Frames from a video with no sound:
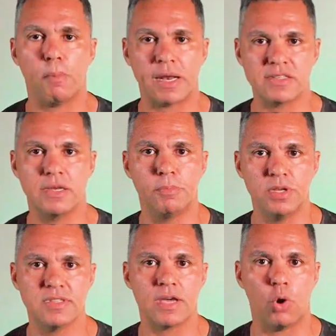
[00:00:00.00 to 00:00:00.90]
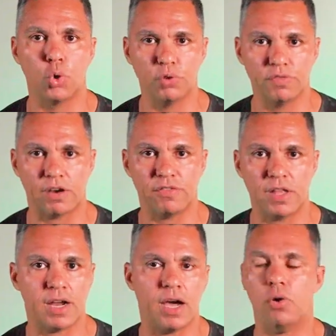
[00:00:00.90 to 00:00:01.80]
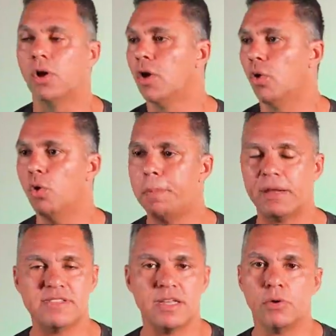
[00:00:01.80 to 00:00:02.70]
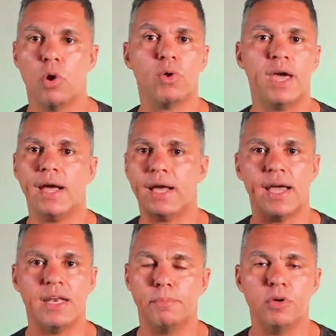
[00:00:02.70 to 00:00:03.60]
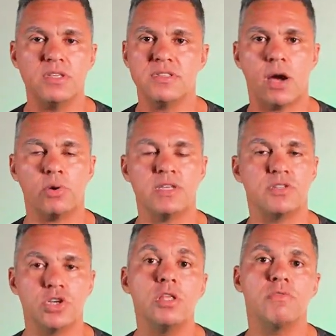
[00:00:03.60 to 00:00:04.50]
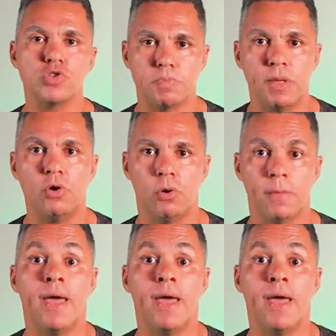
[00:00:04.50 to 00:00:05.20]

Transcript: para ser policial rodoviário federal ou para ser qualquer carreira policial que exija nível superior.